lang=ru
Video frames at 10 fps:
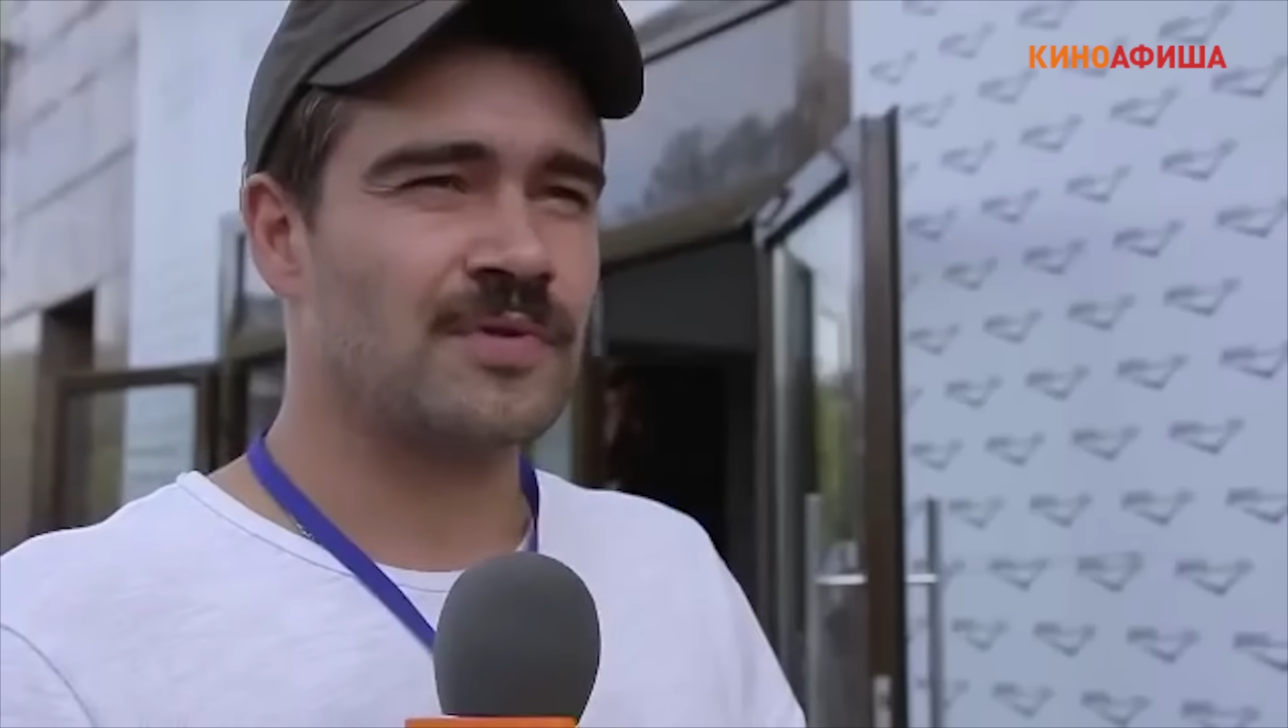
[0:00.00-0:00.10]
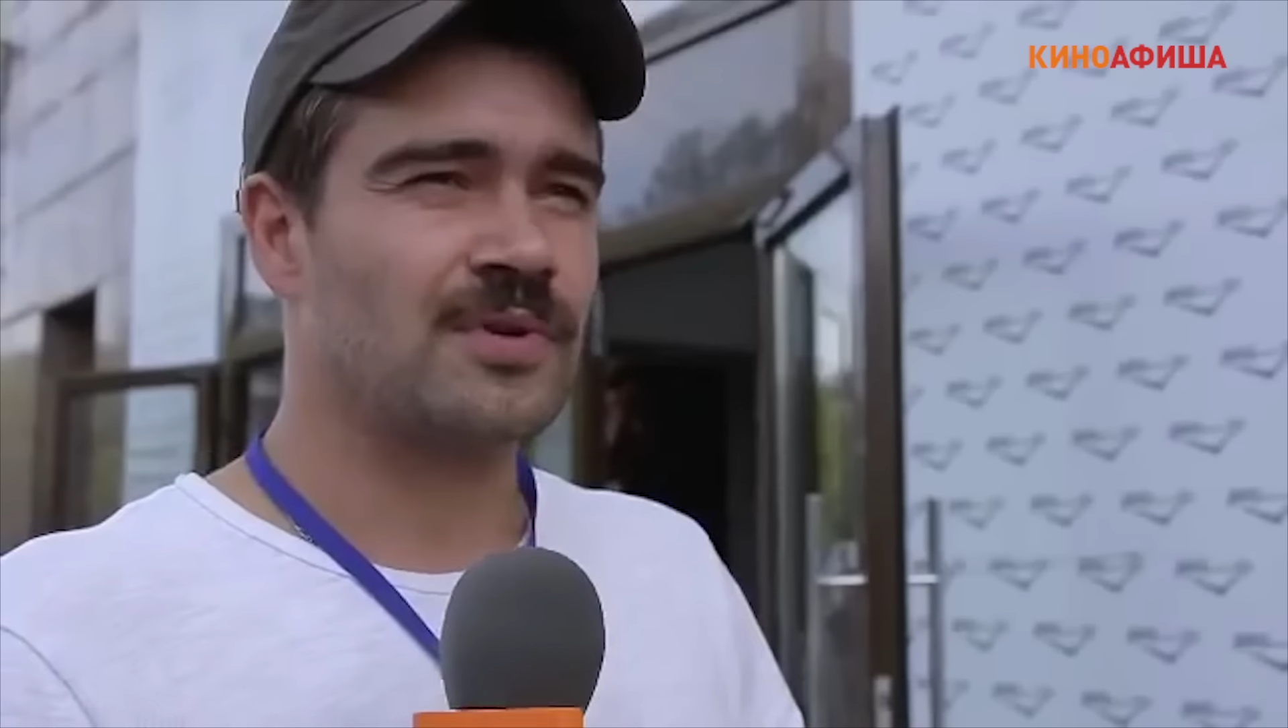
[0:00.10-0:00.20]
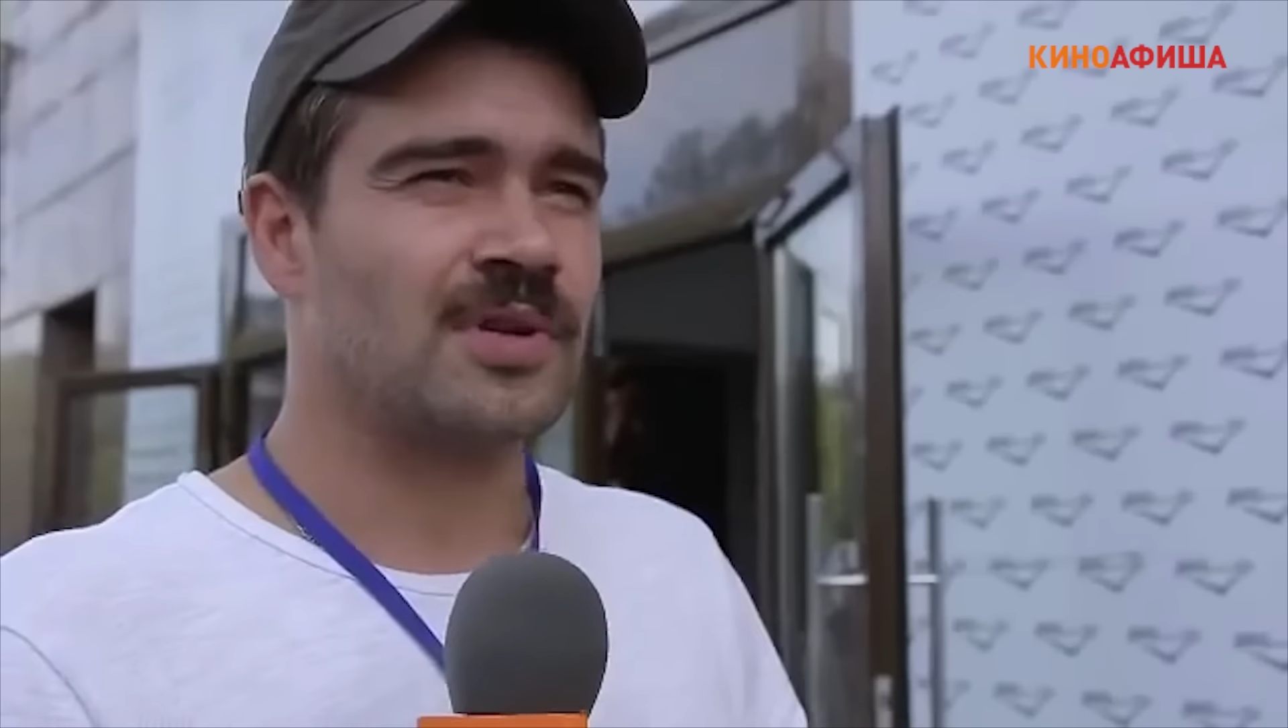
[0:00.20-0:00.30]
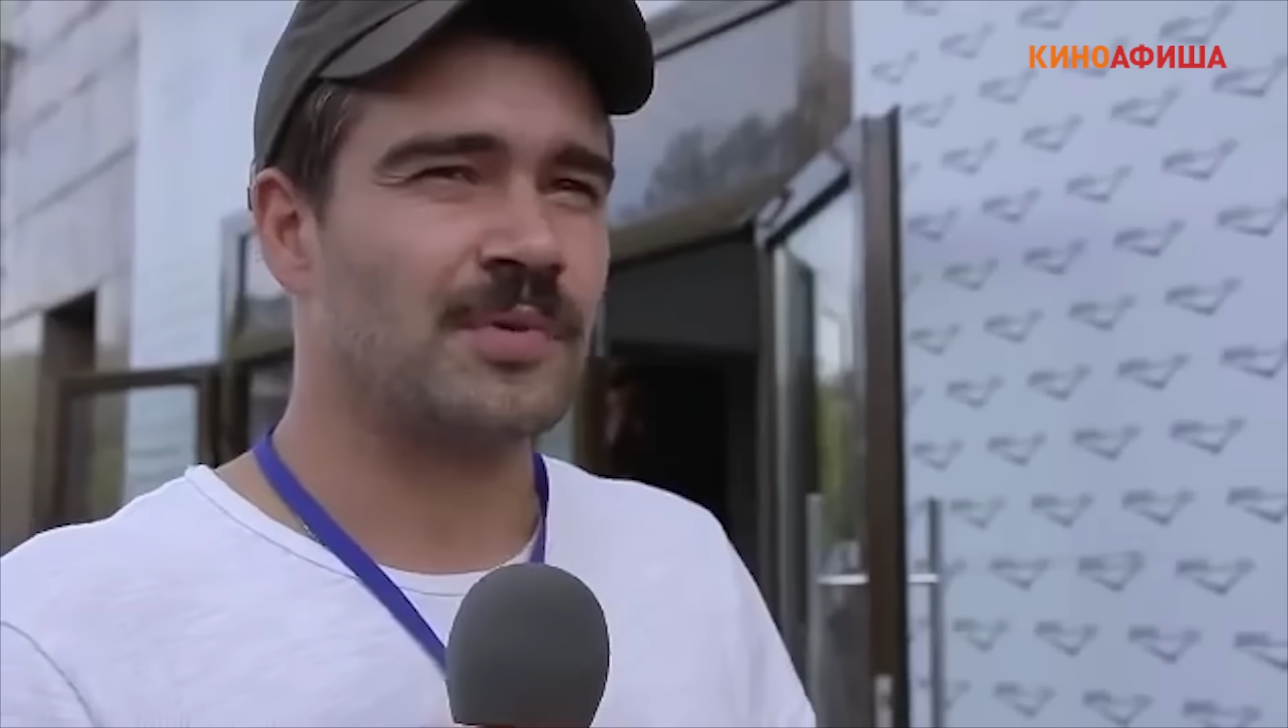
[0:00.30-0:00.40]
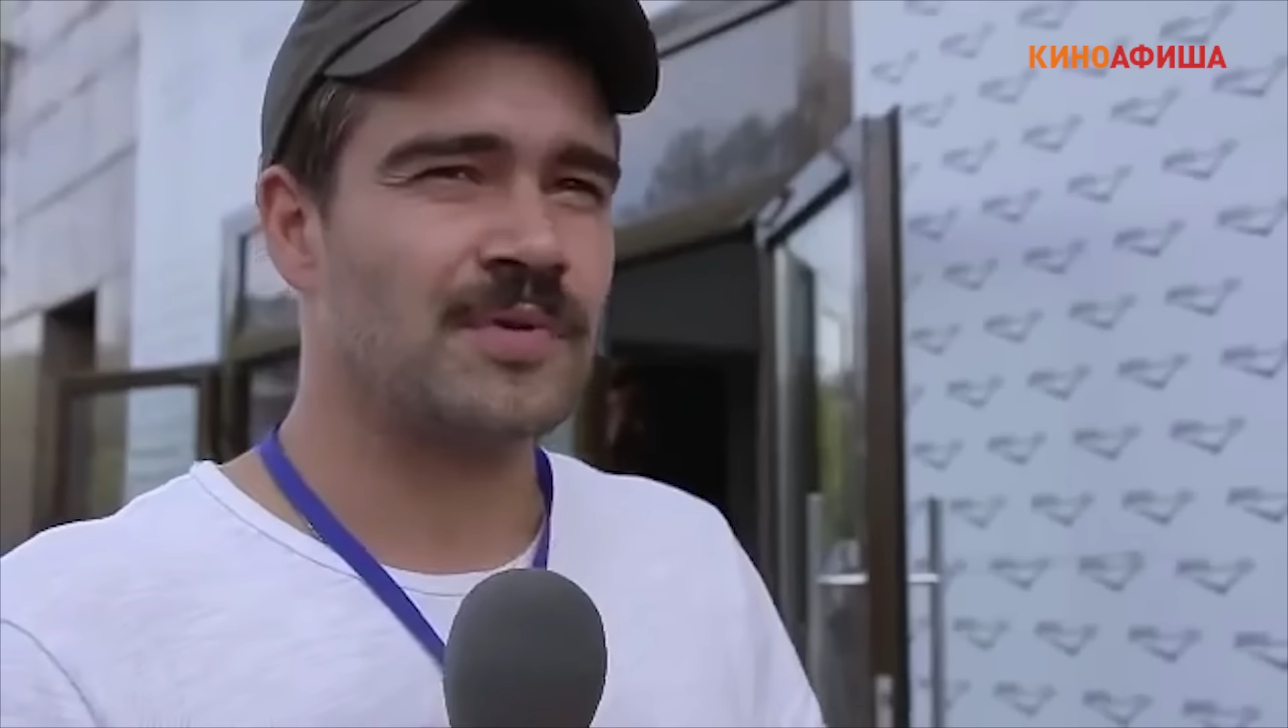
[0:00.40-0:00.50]
не
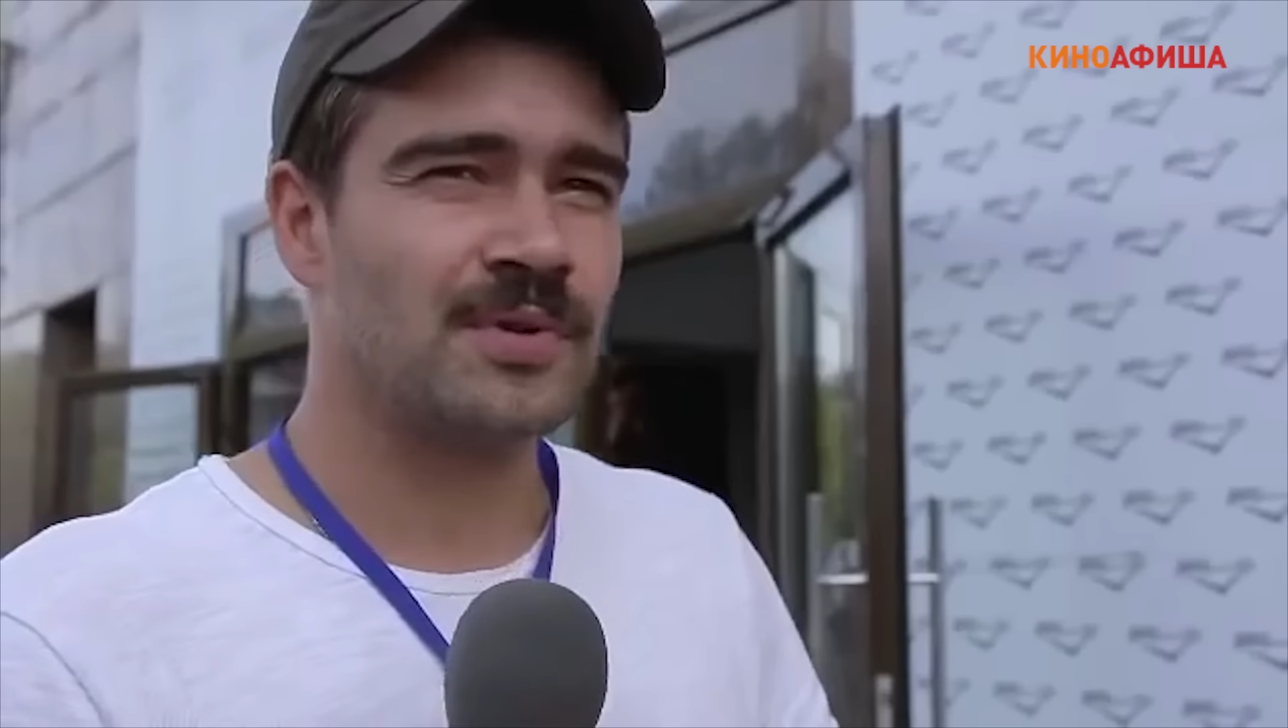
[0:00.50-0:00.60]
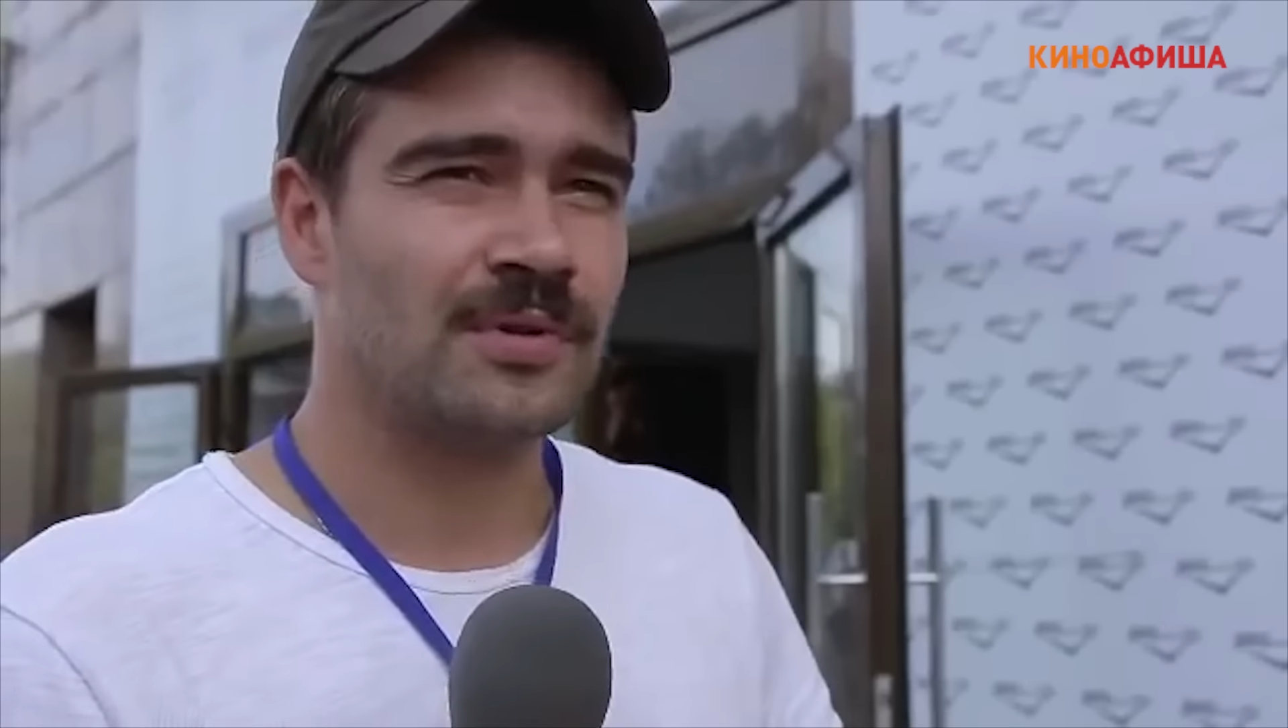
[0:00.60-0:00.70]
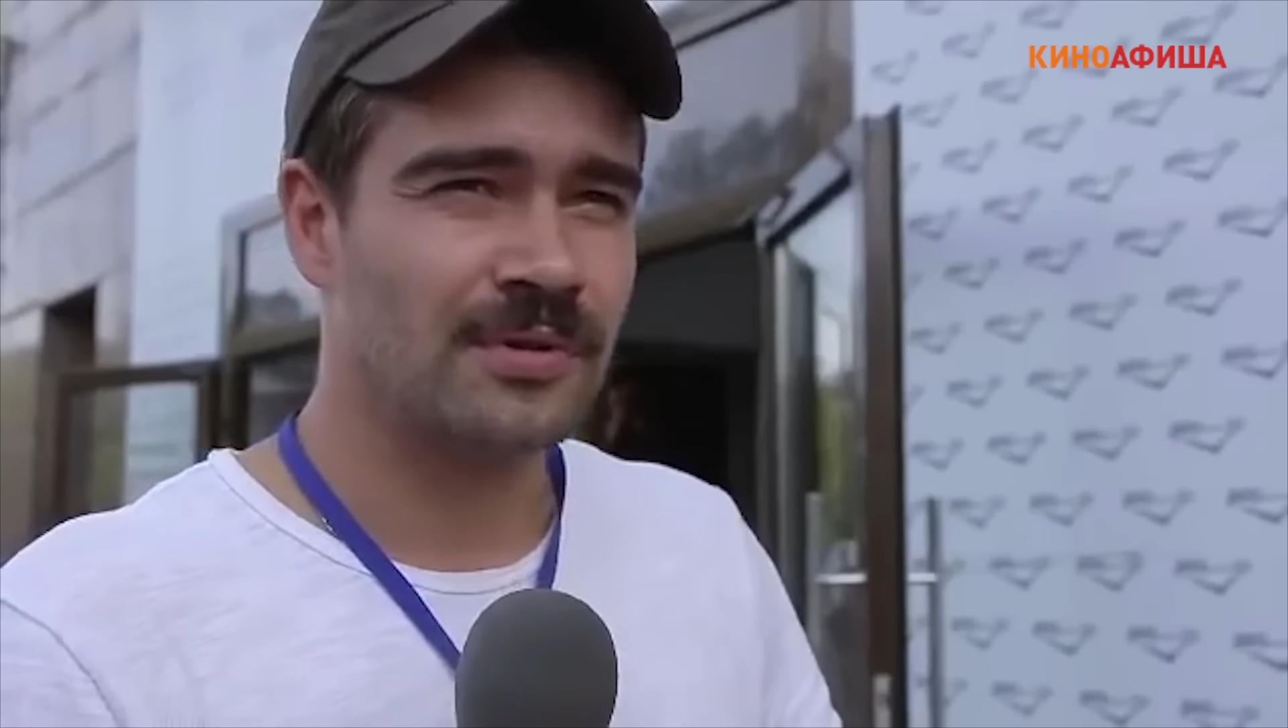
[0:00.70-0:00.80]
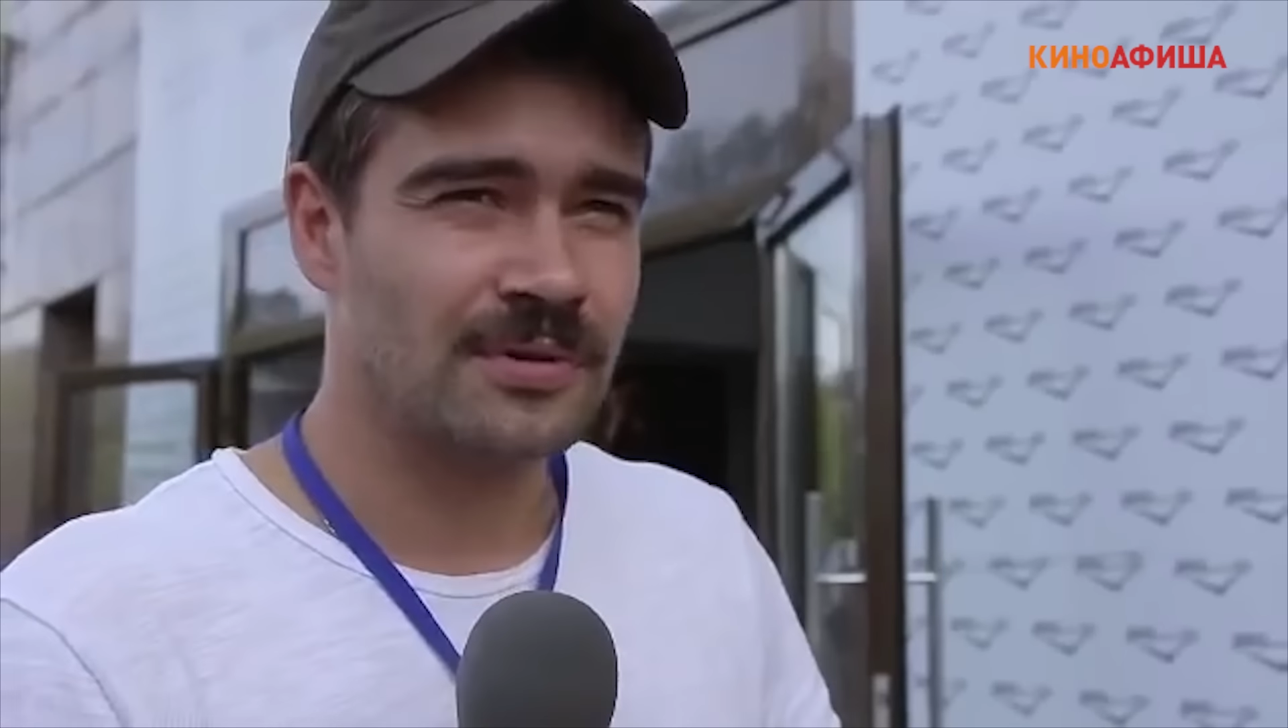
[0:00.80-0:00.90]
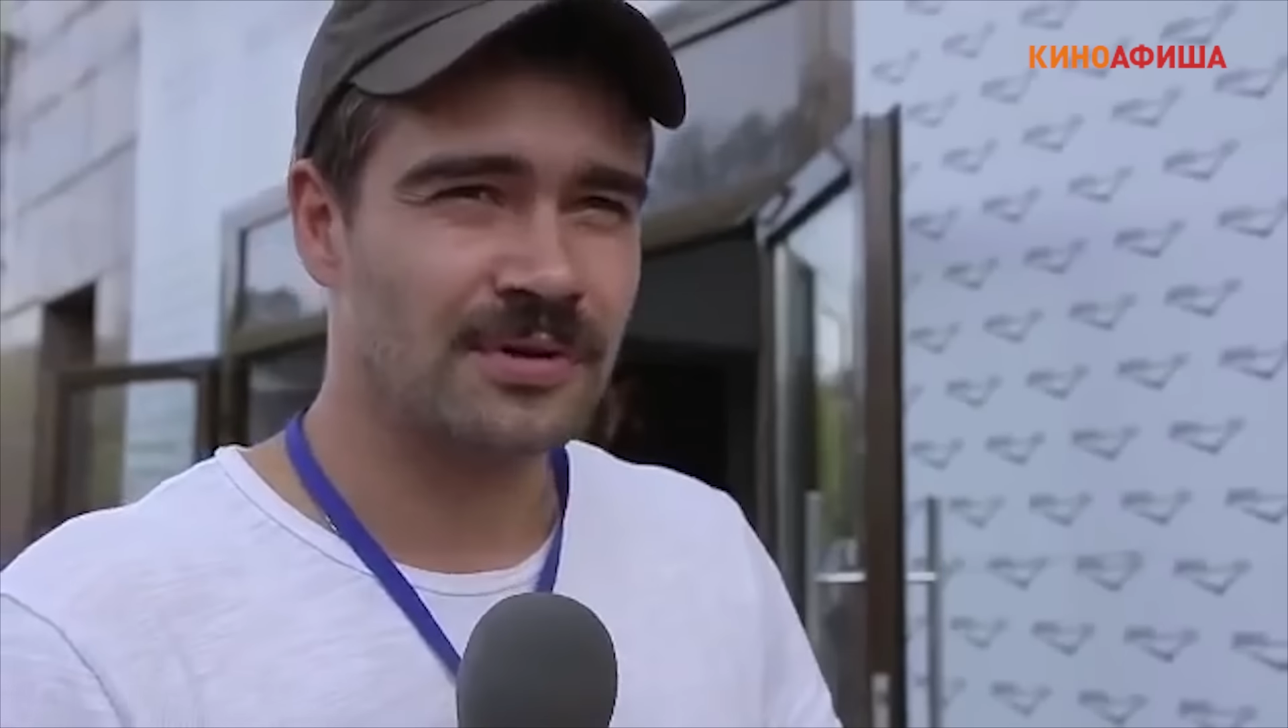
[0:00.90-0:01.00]
повезет, не
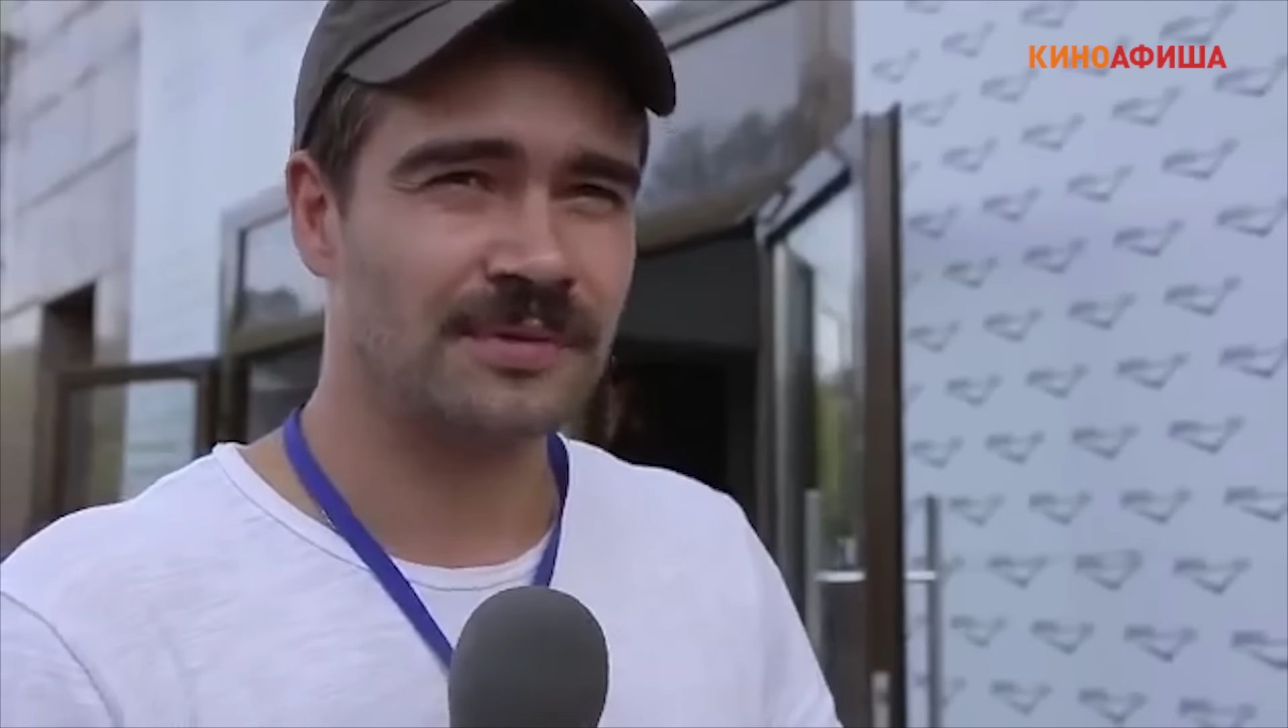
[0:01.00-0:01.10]
повезет.